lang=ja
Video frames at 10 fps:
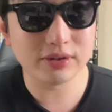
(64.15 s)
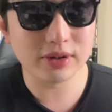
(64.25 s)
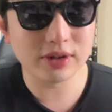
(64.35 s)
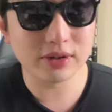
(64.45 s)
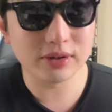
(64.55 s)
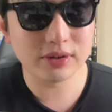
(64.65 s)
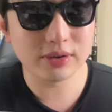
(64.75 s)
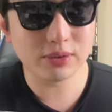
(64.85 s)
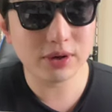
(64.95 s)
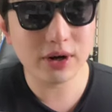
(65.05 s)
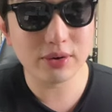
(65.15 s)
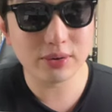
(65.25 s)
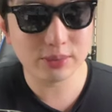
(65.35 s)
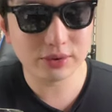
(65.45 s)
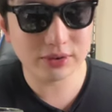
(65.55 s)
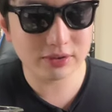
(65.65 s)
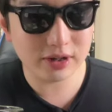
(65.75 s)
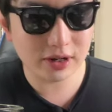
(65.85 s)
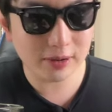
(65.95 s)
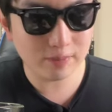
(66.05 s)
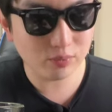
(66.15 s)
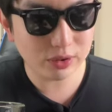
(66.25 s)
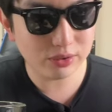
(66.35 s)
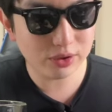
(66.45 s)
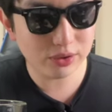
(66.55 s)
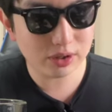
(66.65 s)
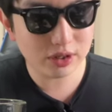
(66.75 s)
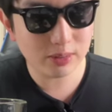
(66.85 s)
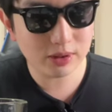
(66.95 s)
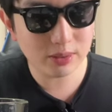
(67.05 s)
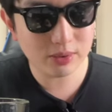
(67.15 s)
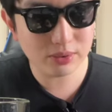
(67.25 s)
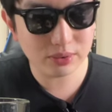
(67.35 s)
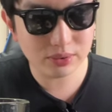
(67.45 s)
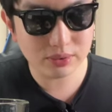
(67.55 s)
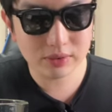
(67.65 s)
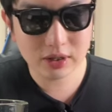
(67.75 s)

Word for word: くさんおられると思うんですが、まあ、それによって生卵の